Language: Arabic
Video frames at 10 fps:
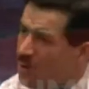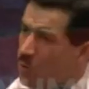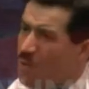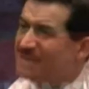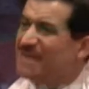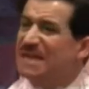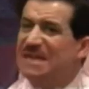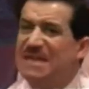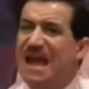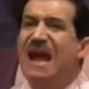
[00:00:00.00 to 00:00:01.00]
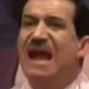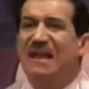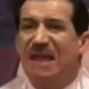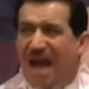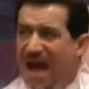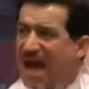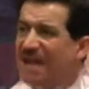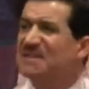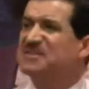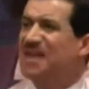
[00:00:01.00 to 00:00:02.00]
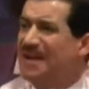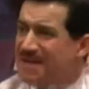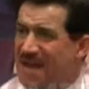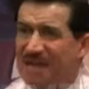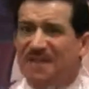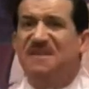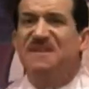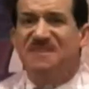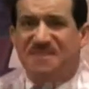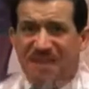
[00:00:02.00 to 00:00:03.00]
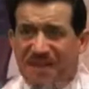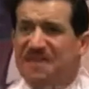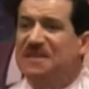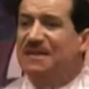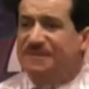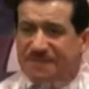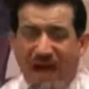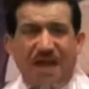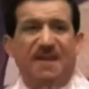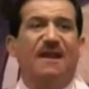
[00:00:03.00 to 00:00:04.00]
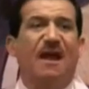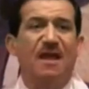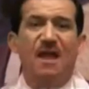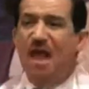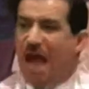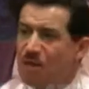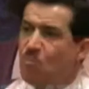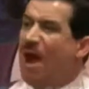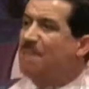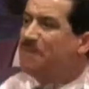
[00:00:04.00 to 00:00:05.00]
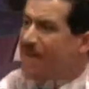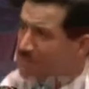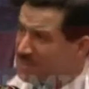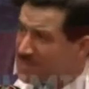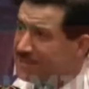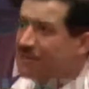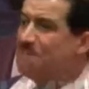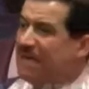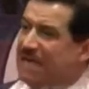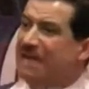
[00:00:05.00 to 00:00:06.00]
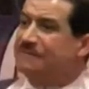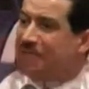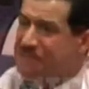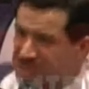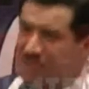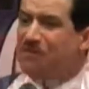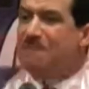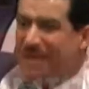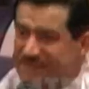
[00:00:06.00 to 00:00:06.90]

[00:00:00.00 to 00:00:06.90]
الوطنية الخالصة النقية الزكية الطاهرة المعبرة بصدق من خلال التجسيد في